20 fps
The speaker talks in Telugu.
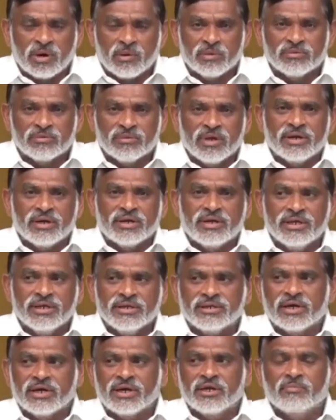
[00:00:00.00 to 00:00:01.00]
ప్రభుత్వ
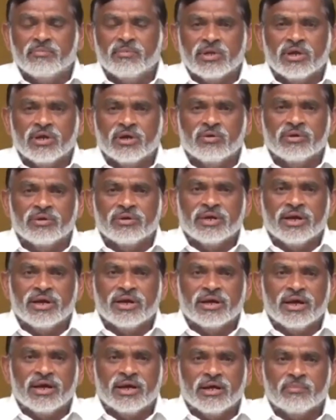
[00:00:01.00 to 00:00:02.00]
టీచర్లను ఇబ్బందులకు గురి
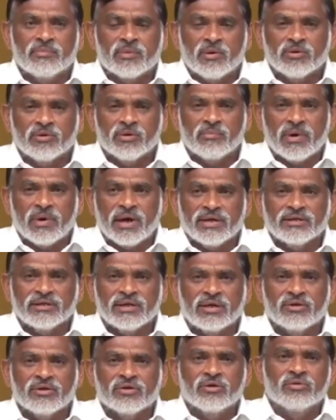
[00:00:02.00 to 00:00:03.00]
చేయడం కానీ ప్రభుత్వ
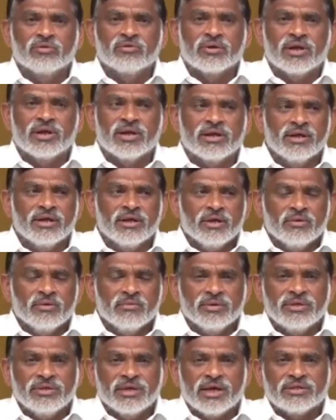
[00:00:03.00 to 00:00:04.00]
పాఠశాలలో చదువుతున్న
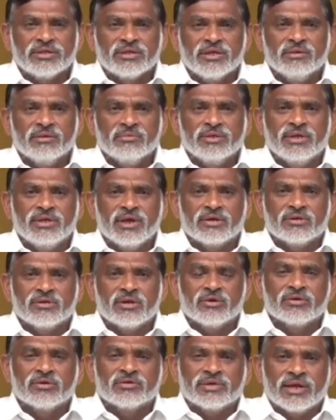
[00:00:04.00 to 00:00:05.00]
విద్యార్థిని
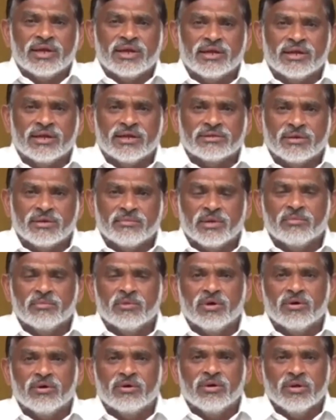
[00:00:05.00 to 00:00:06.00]
విద్యార్థులకు సరైన
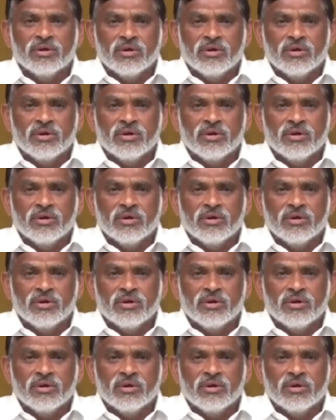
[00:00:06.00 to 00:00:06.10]
సమయంలో